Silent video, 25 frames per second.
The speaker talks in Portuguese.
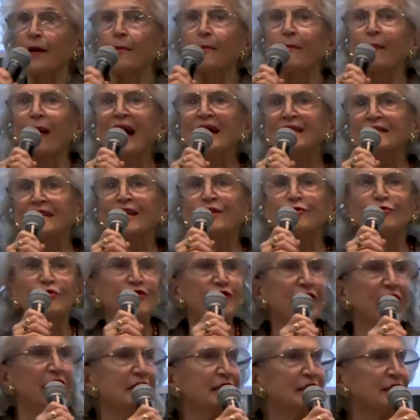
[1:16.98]
é matem
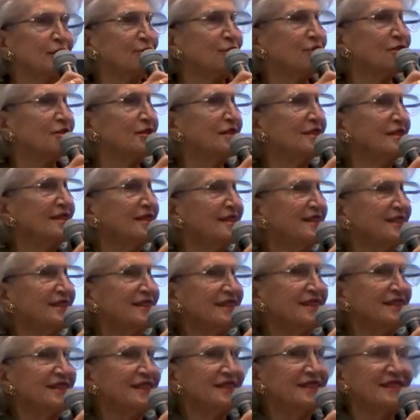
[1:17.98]
os velhinhos.
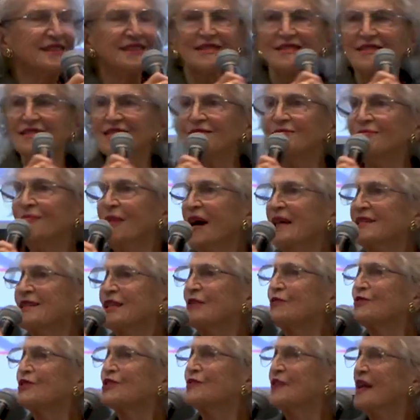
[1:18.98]

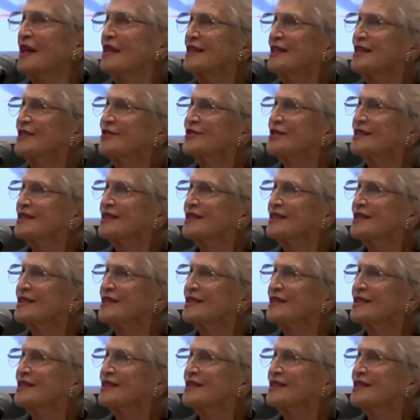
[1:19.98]
Matem os velhinhos,